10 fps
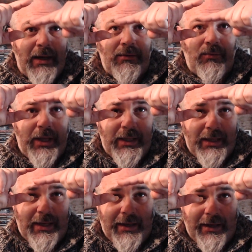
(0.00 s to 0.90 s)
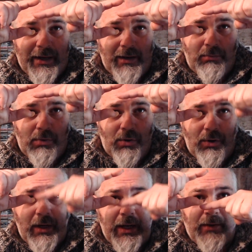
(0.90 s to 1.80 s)
qui tiri al
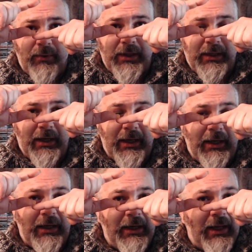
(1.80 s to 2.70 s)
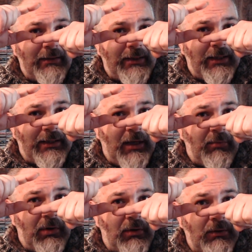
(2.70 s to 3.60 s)
bull e qui tiri al 3
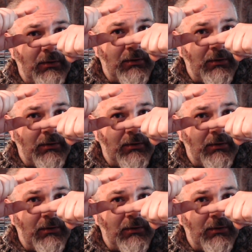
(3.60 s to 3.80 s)
triplo,